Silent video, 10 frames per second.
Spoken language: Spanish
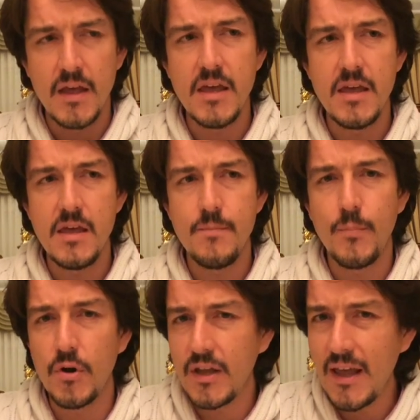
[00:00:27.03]
¿Y
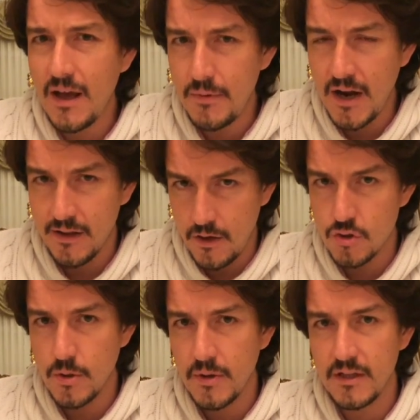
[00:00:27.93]
por qué hablar de
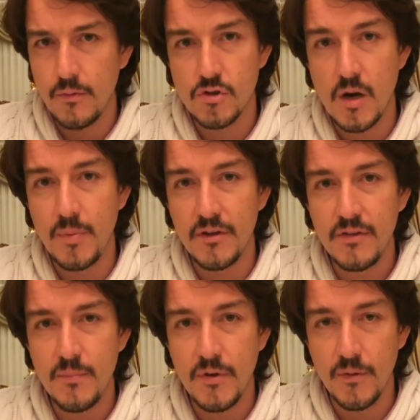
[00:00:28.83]
los objetivos al
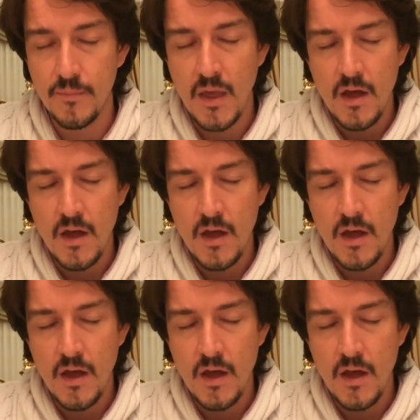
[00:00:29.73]
principio?